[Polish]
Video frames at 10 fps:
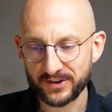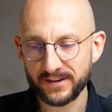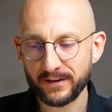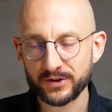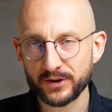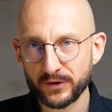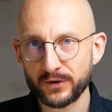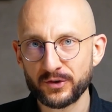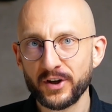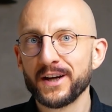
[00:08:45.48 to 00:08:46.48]
czyli zawsze to
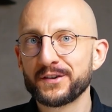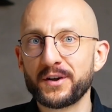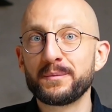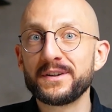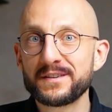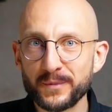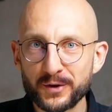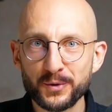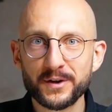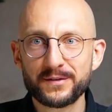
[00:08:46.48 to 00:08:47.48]
coś, co nam nie
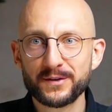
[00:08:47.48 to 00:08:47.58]
smakuje,